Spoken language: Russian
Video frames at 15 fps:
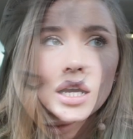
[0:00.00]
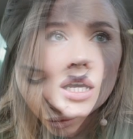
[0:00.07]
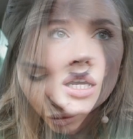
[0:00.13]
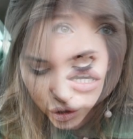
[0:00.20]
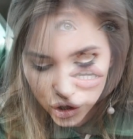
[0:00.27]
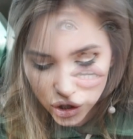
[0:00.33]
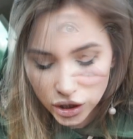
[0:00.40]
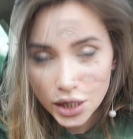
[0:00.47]

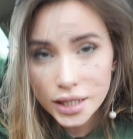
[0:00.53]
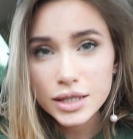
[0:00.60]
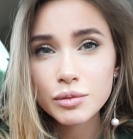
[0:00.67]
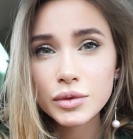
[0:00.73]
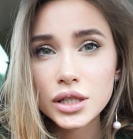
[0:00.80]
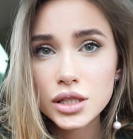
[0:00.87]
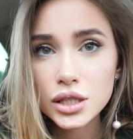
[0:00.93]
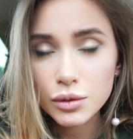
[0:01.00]
Вот, считайте
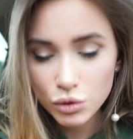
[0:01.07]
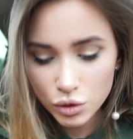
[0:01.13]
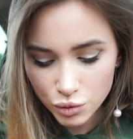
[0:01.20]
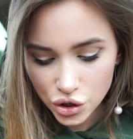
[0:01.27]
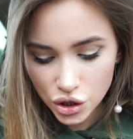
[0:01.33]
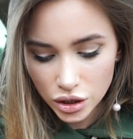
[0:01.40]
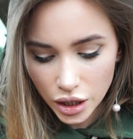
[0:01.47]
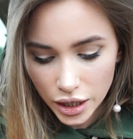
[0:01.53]
меня дерьмом,
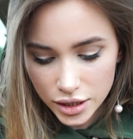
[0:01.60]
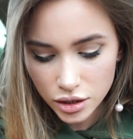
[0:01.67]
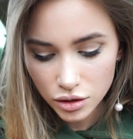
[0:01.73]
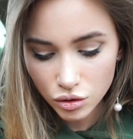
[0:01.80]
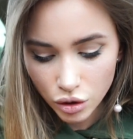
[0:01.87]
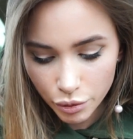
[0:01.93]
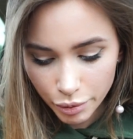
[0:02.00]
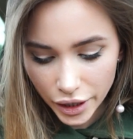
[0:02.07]
считайте,
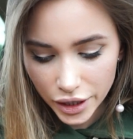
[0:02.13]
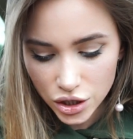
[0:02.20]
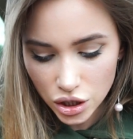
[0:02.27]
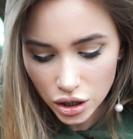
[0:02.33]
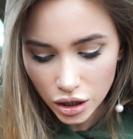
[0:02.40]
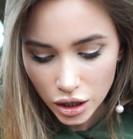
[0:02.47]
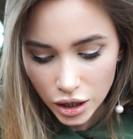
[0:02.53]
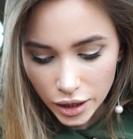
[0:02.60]
но опять
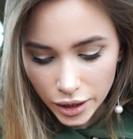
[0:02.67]
же,